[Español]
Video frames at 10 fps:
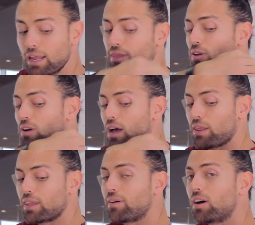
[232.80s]
dirección,
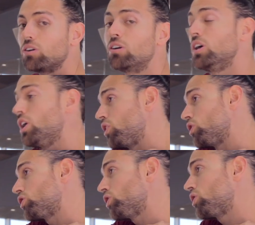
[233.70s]
hacia abajo,
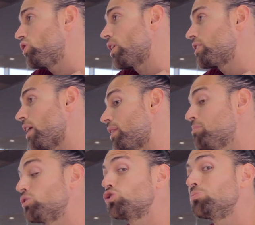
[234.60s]
nosotros
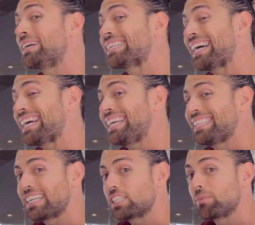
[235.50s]
hacemos un masaje
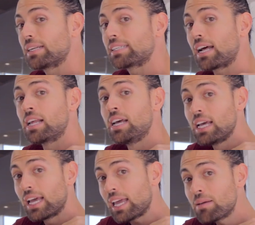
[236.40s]
transversal.
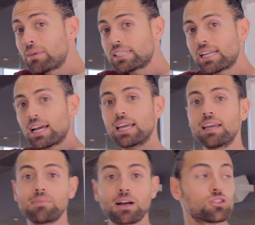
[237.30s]
El
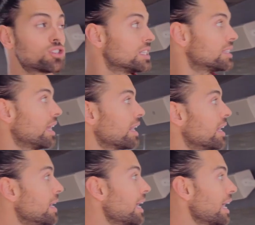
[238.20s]
masaje va a
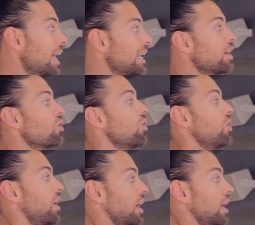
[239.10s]
consistir en algo